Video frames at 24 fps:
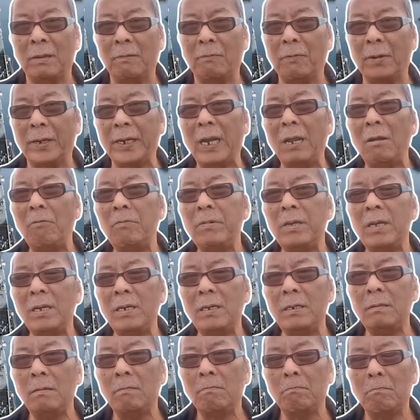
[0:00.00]
và nếu
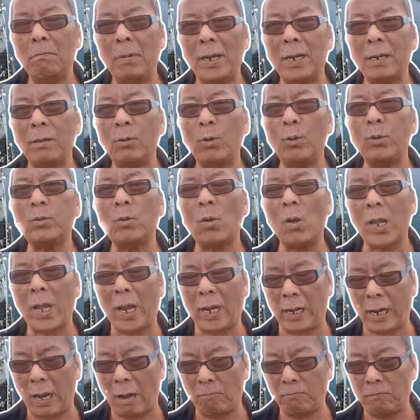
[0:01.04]
như Belarus có
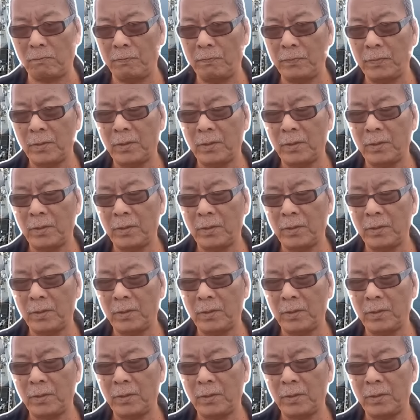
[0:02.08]
hành động